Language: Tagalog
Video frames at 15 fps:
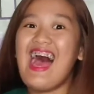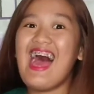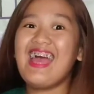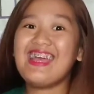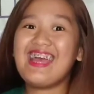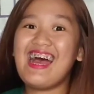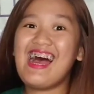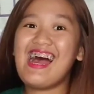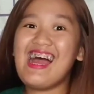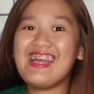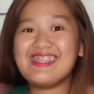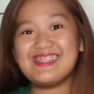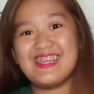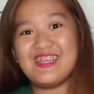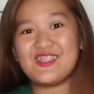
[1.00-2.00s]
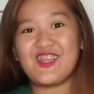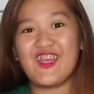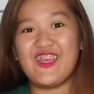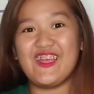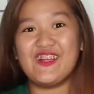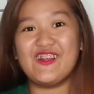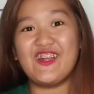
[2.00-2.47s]
Hi guys!
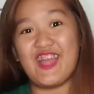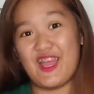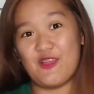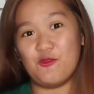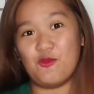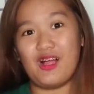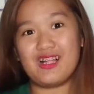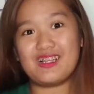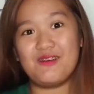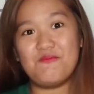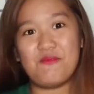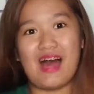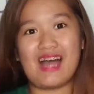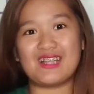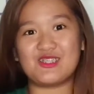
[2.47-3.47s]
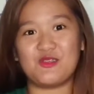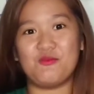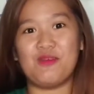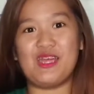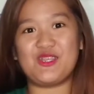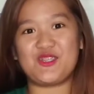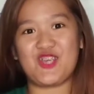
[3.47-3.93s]
Isha here and welcome back to
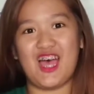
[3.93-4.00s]
my